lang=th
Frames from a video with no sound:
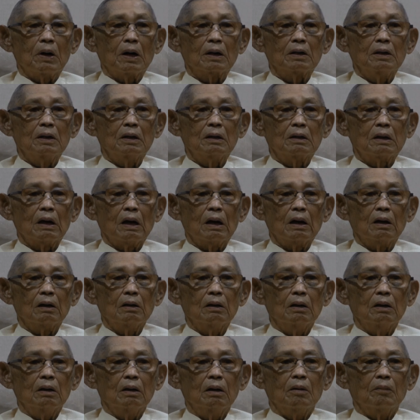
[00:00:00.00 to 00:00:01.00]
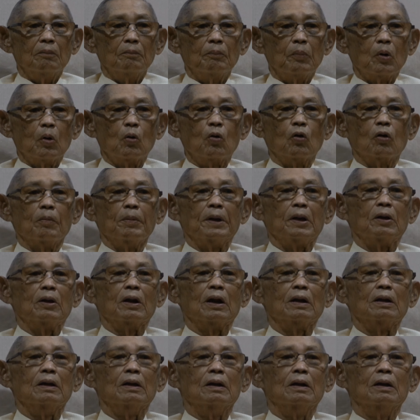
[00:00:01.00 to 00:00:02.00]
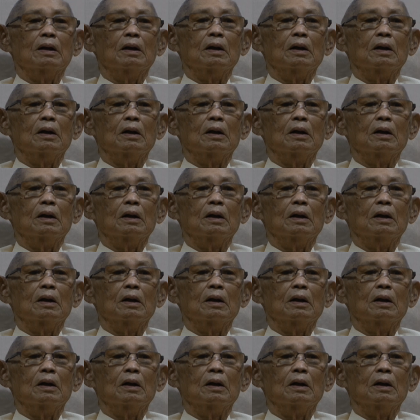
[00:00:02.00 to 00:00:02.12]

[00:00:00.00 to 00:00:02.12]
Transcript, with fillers: พักหนึ่งกลางปรากฏเป็นท่าน